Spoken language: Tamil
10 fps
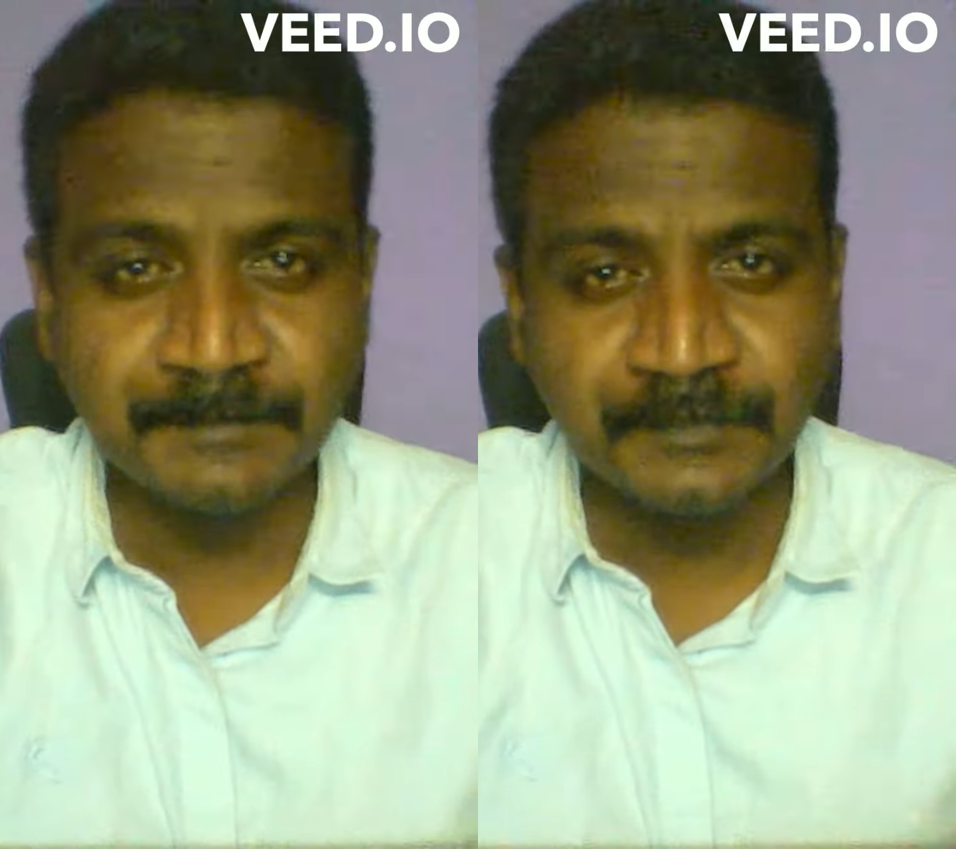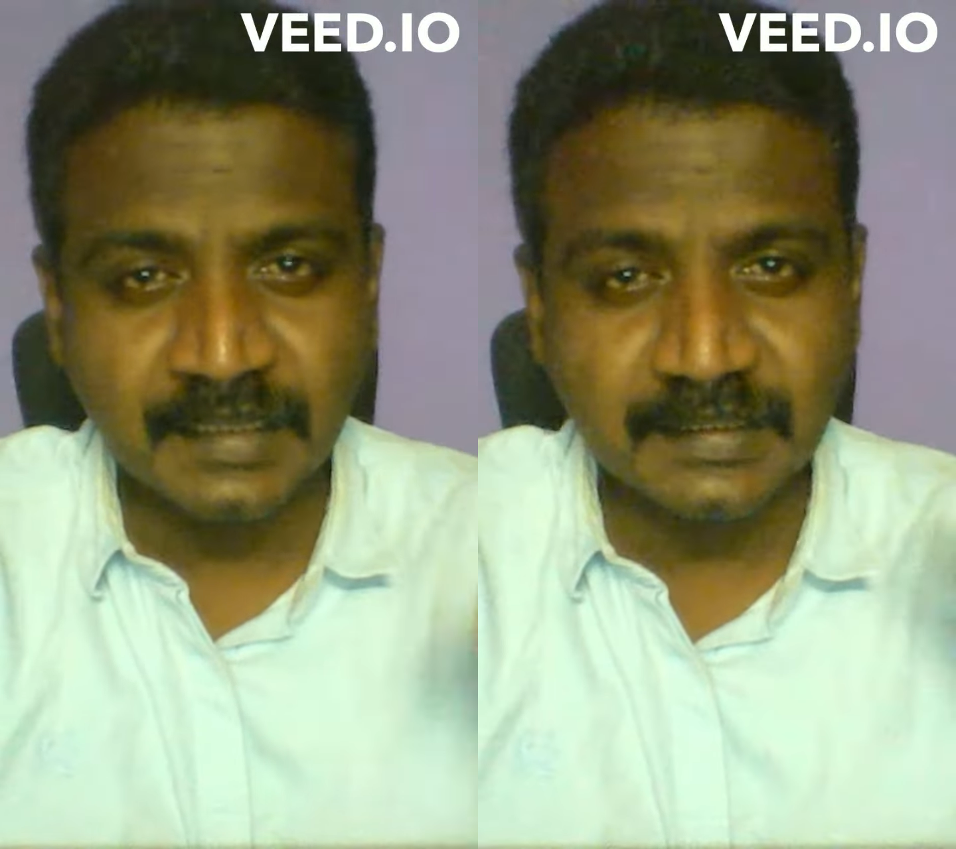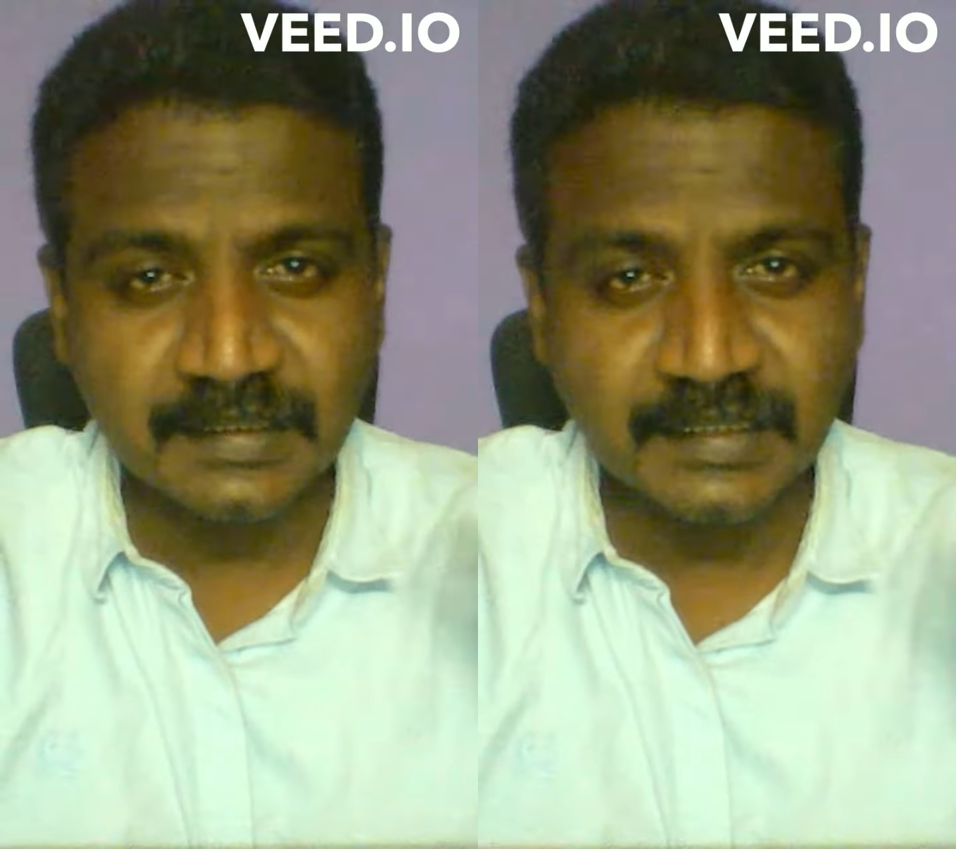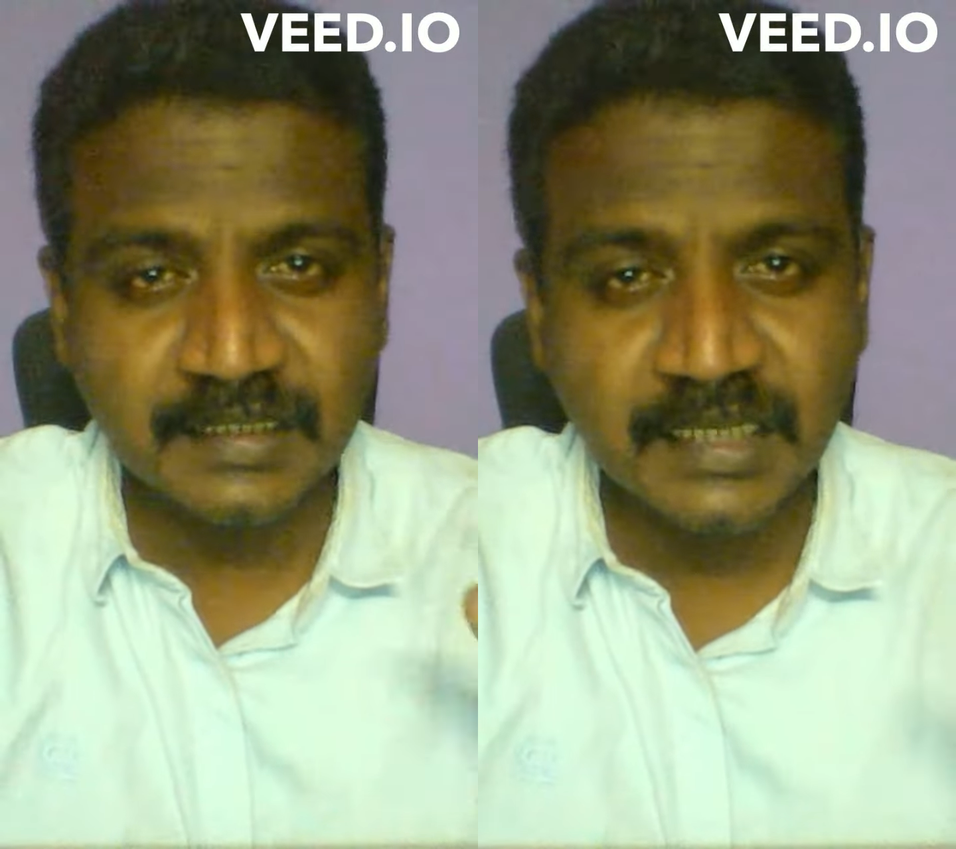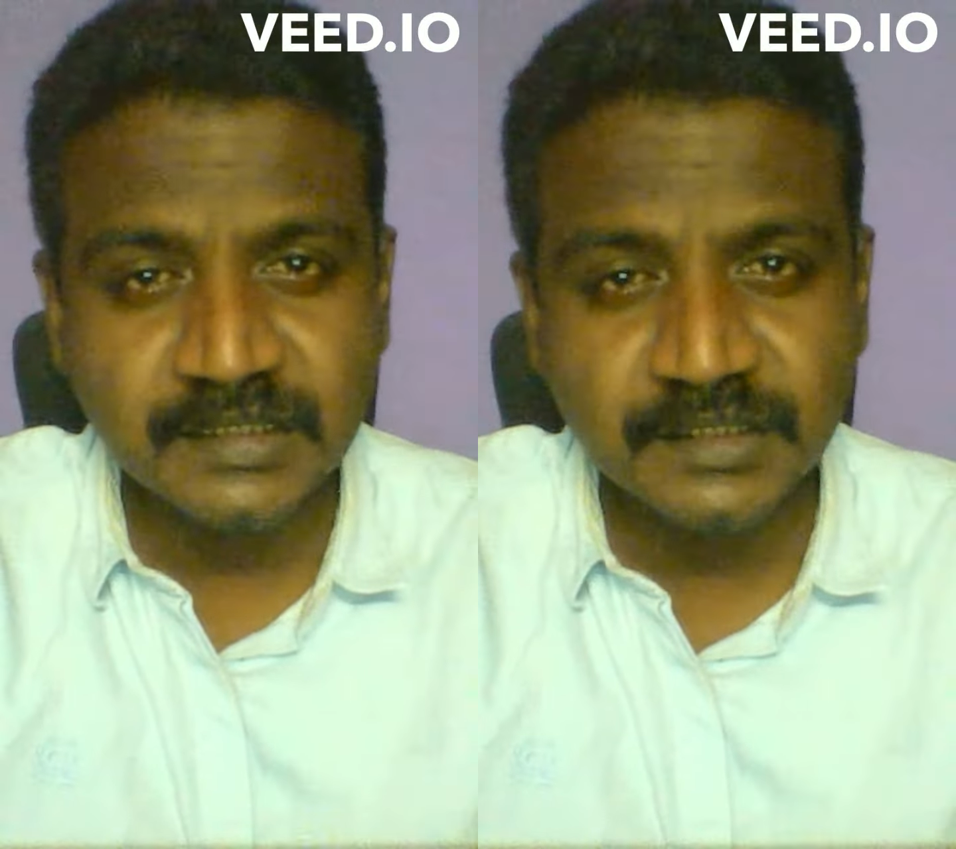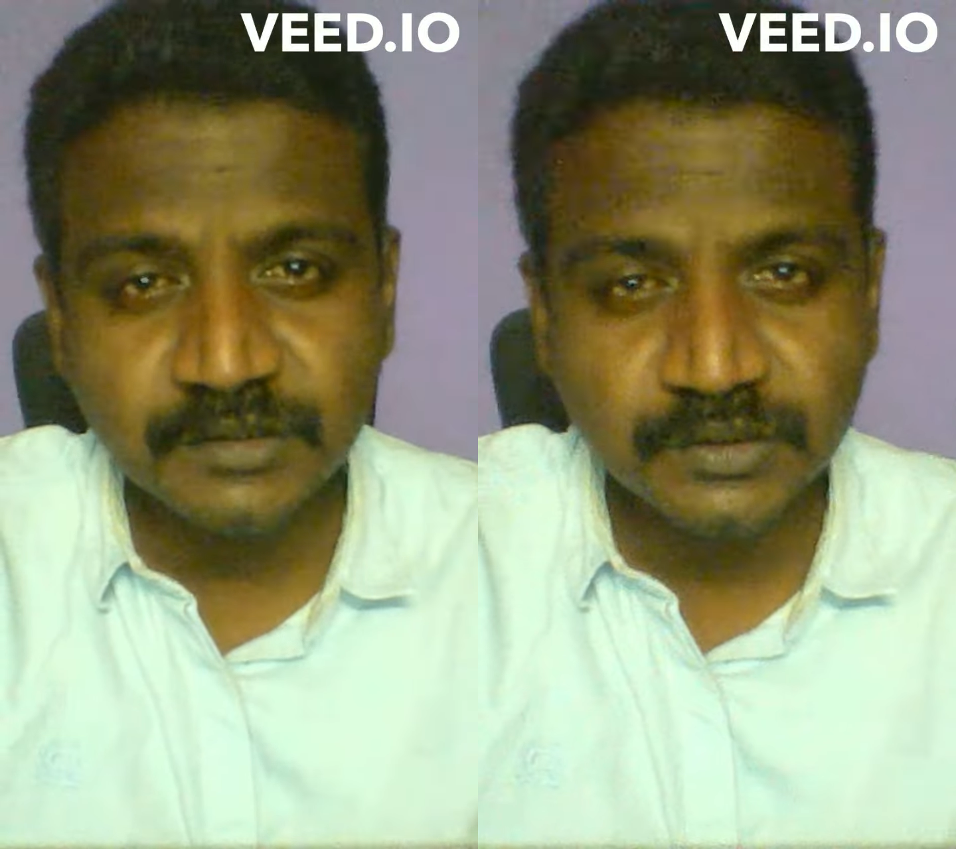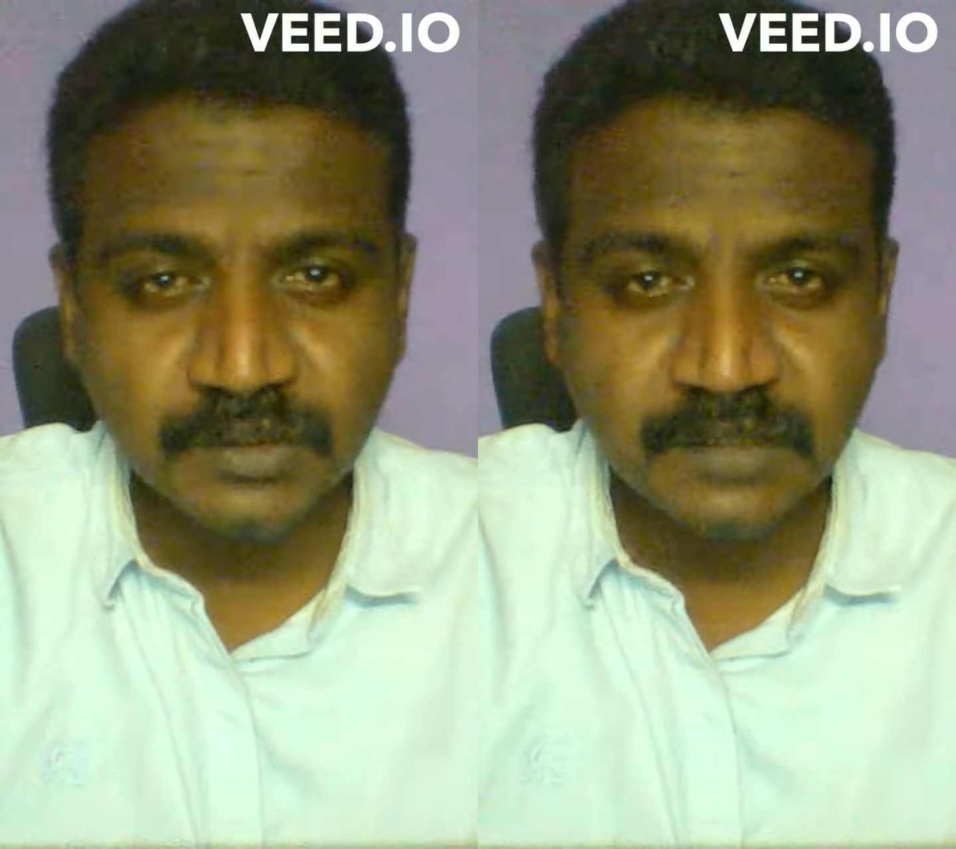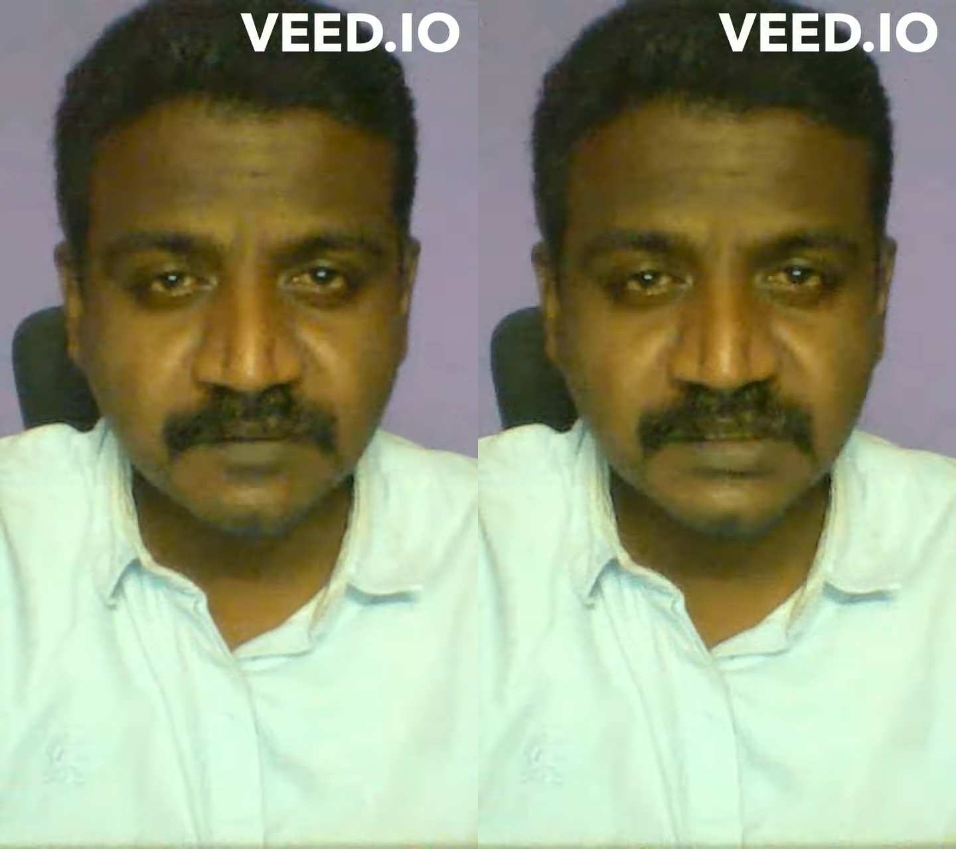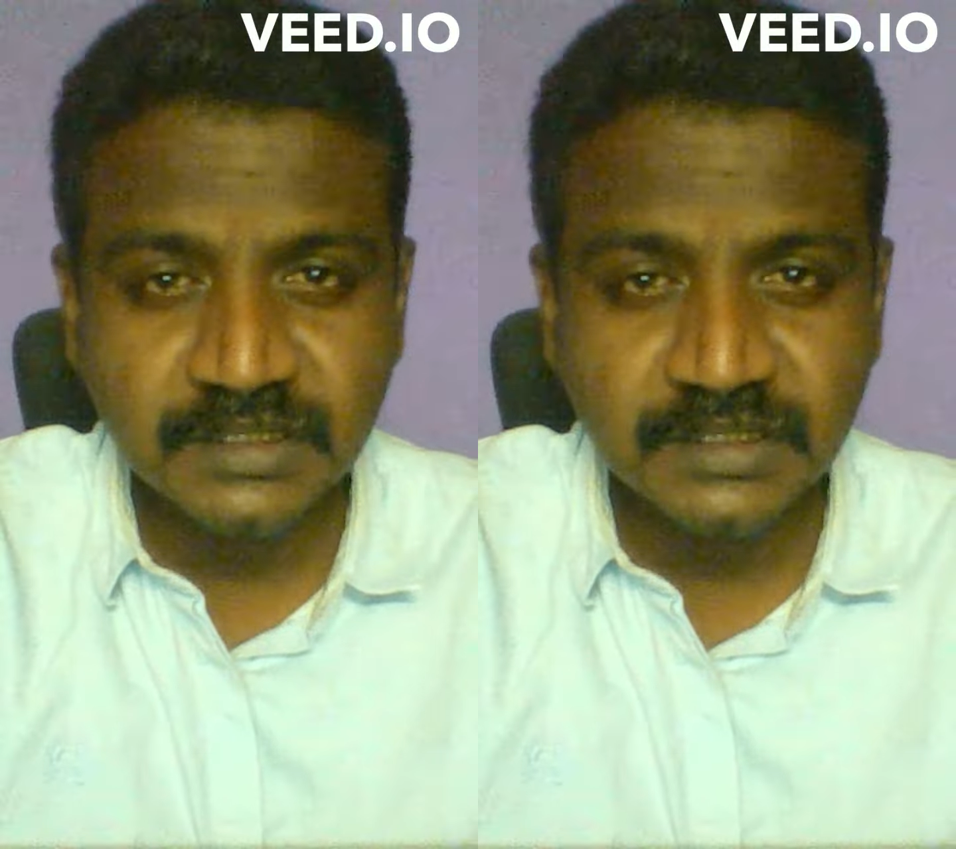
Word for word: அதில் ரெண்டாயிரத்தி இருபத்தி ஒன்றில் வந்துட்டு